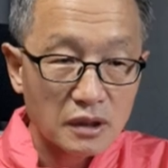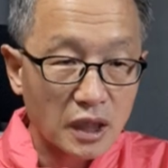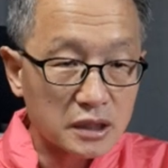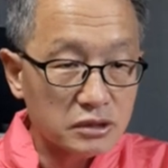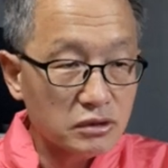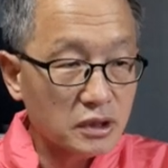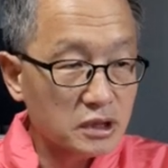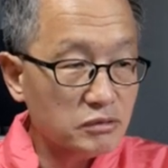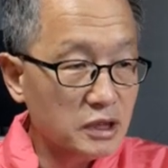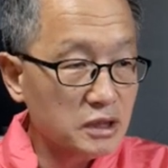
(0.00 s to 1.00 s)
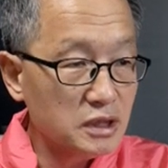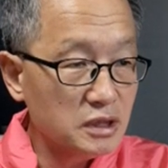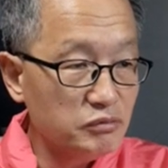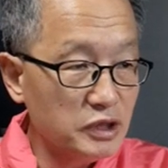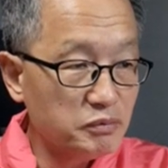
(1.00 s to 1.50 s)
아까도 얘기했지만
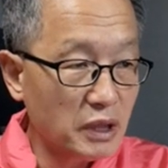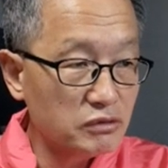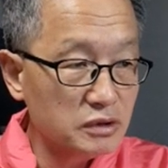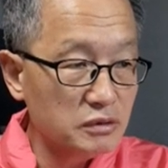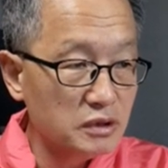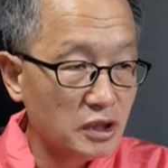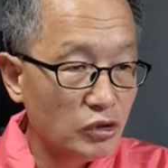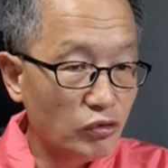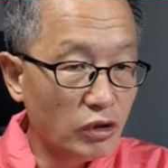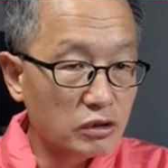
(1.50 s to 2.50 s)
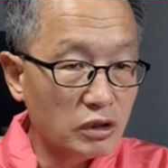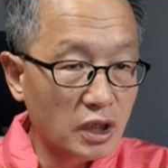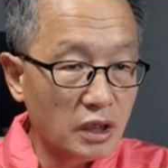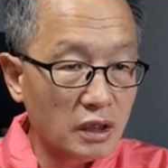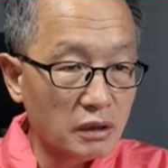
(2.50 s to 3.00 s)
이 미팔군
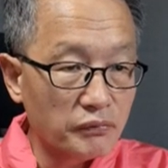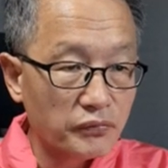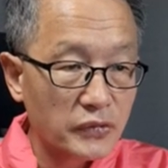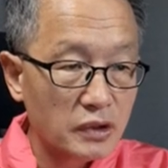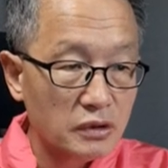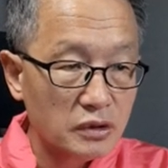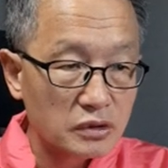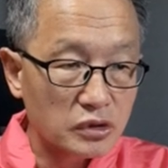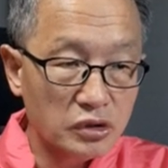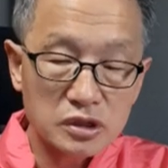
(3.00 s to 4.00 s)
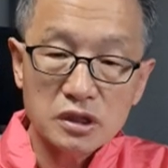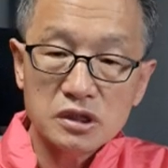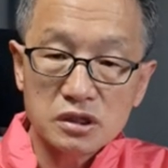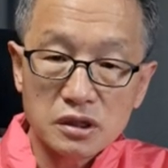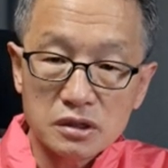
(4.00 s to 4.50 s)
워커가 굉장히
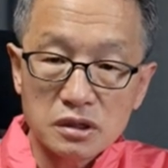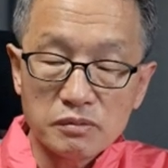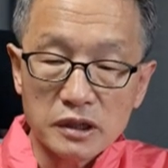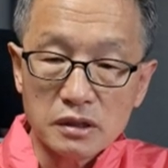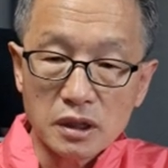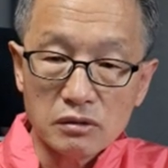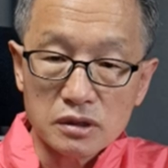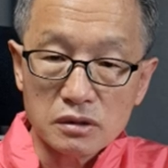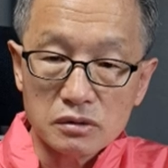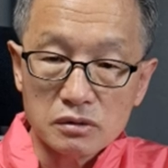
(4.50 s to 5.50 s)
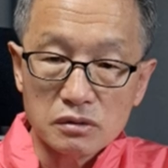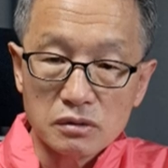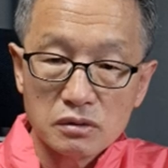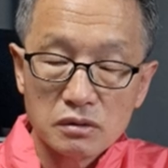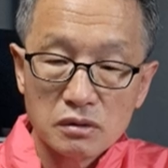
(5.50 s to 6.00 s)
스트레스를 받았다고 하잖아요.
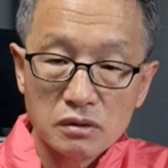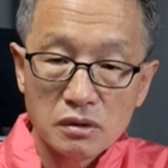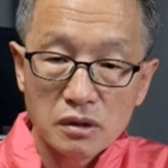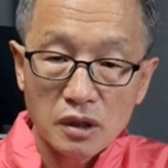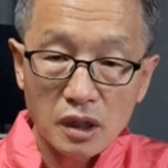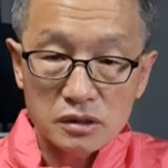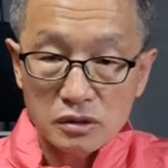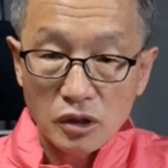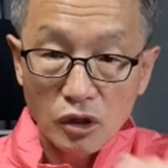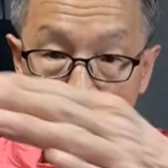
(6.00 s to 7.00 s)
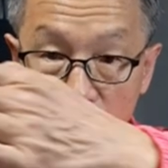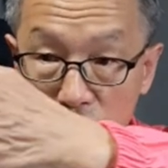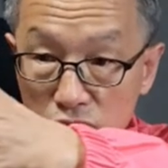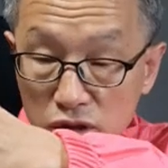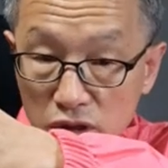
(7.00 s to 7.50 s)
아니
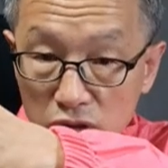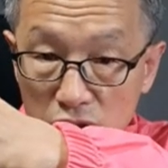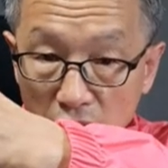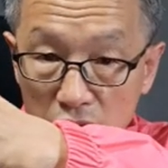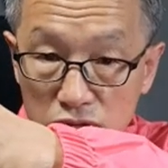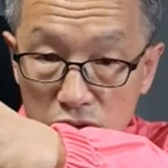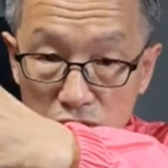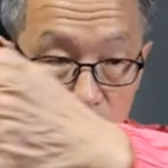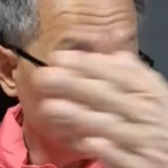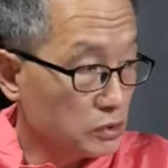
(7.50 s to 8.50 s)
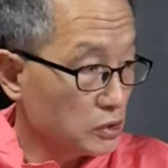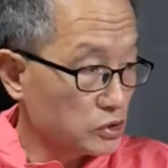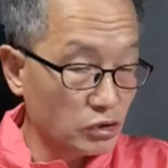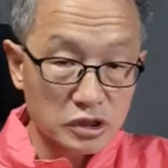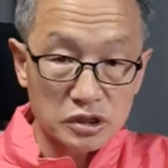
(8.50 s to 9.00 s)
어느 게 아군이고 어느 게
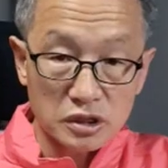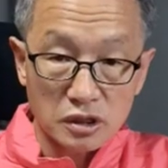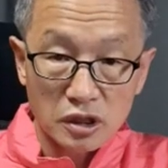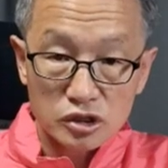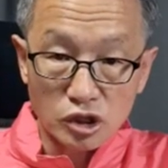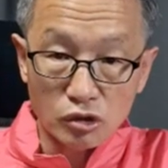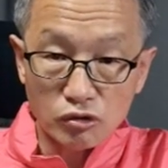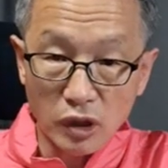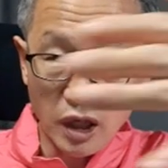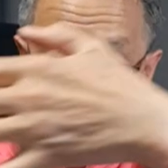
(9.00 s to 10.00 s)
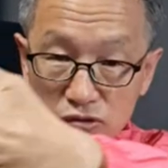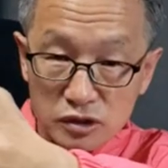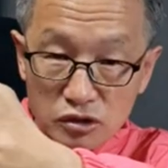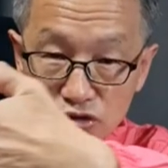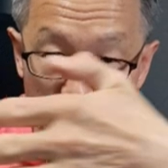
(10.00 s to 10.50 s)
적인지 적과
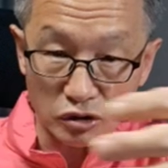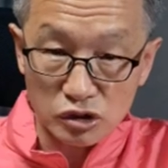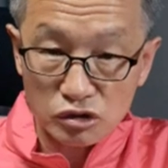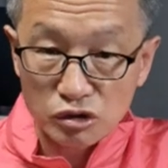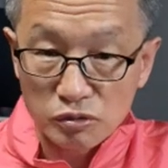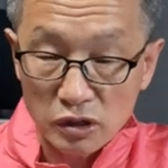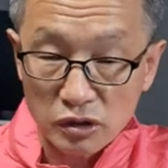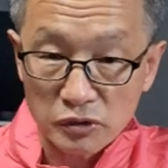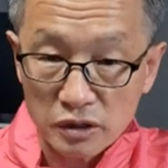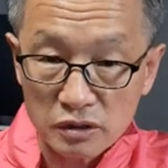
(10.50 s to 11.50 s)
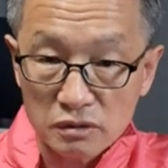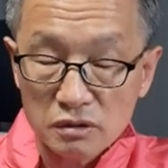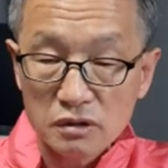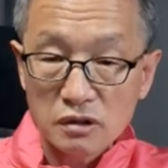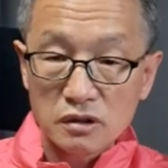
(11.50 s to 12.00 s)
아군이 뚜렷이
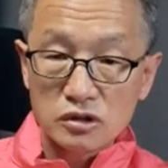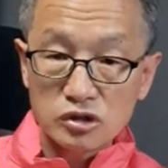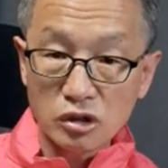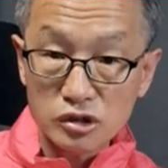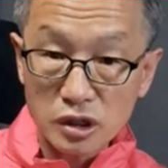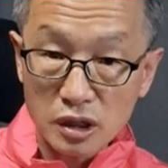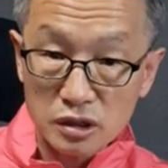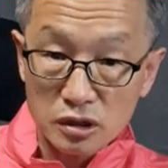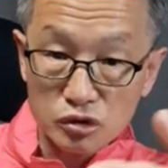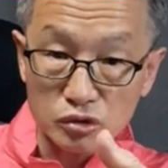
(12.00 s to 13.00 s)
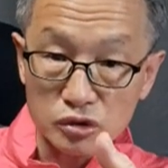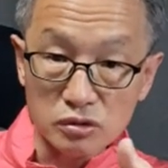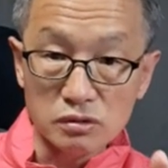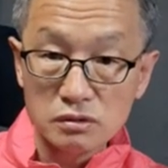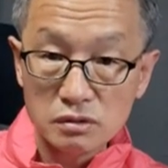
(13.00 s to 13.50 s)
구별되면은 전쟁하기가
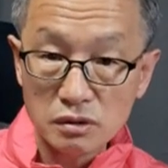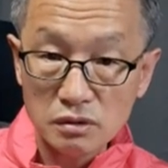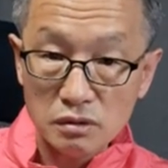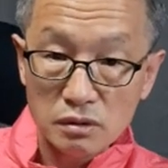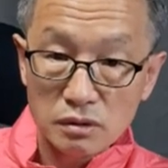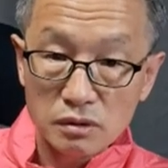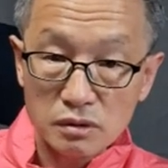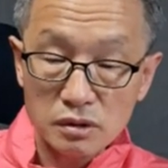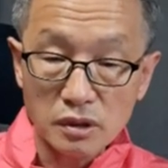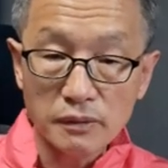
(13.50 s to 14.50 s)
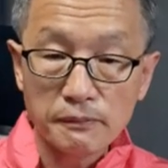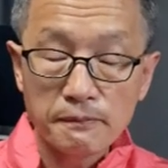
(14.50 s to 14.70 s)
좋죠. 응? 근데